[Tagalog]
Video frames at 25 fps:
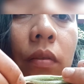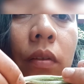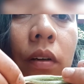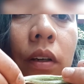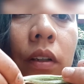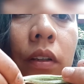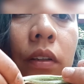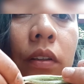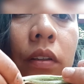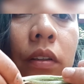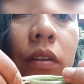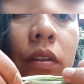
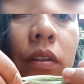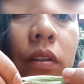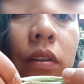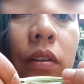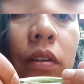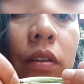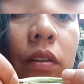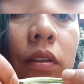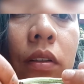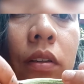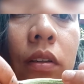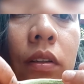one.
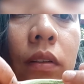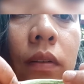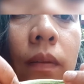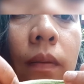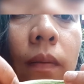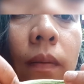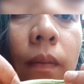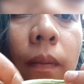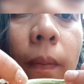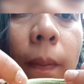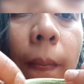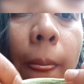
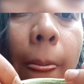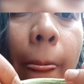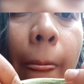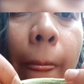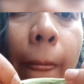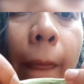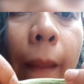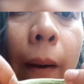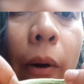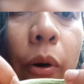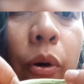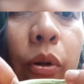
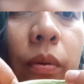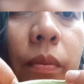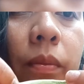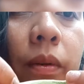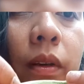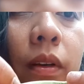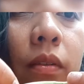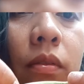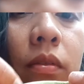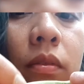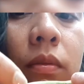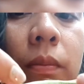Now will
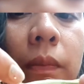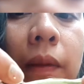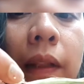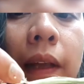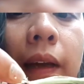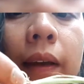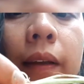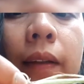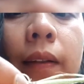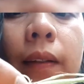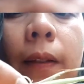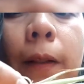be a new
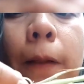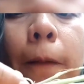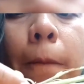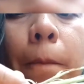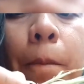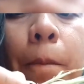plan.